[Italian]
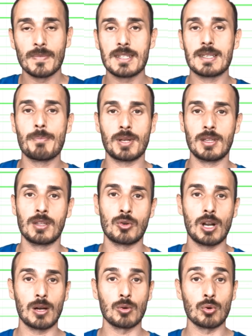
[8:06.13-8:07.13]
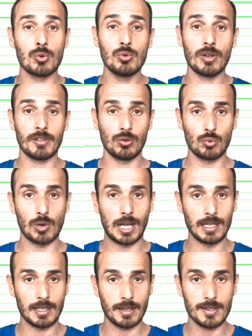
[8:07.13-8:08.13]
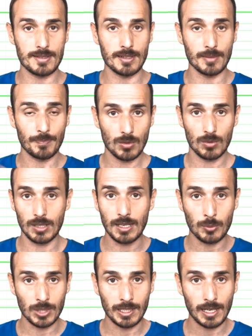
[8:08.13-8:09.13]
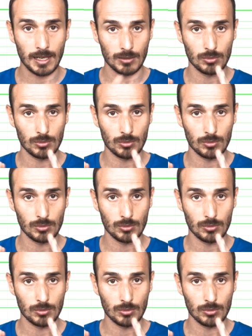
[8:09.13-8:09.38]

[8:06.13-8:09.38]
Sempre dietro l'angolo un'eventuale crisi di liquidità,